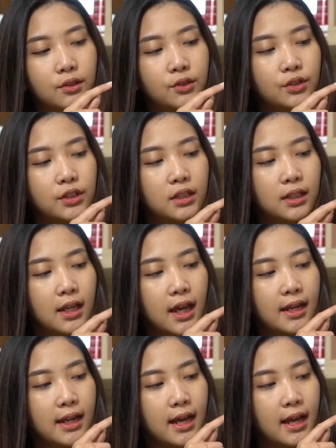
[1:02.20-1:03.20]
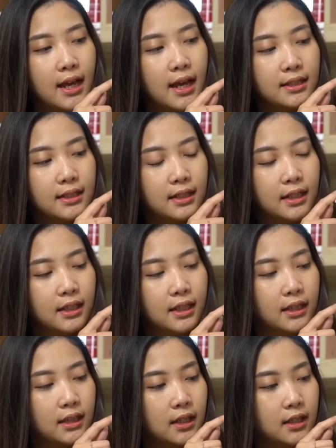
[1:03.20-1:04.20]
Terus di sini ada
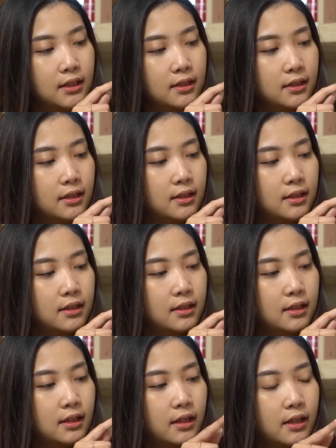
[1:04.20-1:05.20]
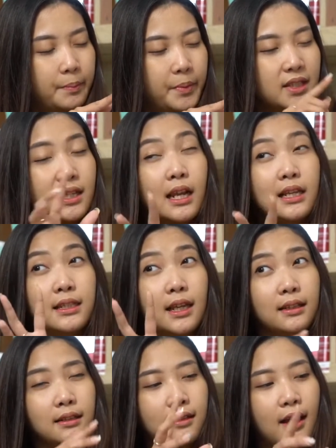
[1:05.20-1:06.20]
sedikit uh,
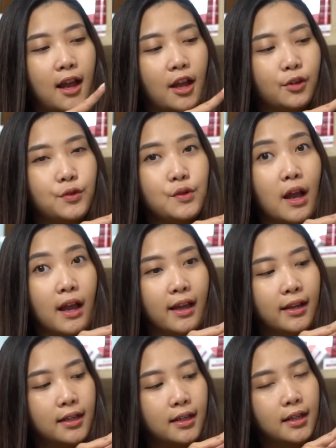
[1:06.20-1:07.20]
penjelasan tentang kandungan